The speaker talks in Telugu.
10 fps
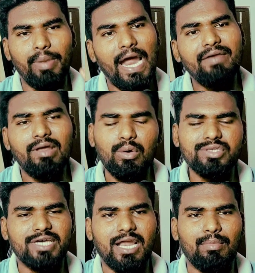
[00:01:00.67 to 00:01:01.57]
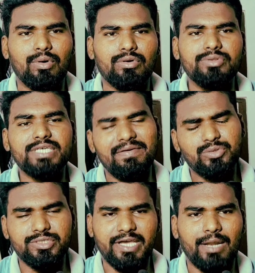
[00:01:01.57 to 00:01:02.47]
బ్రాండ్ వాల్యూ కూడా చాలా బాగుంటుంది
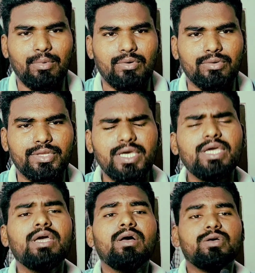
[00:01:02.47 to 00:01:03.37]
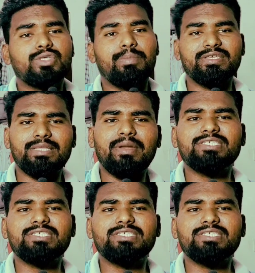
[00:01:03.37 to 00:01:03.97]
సర్వీస్ కూడా చాలా బాగుంటుంది సో మిగతా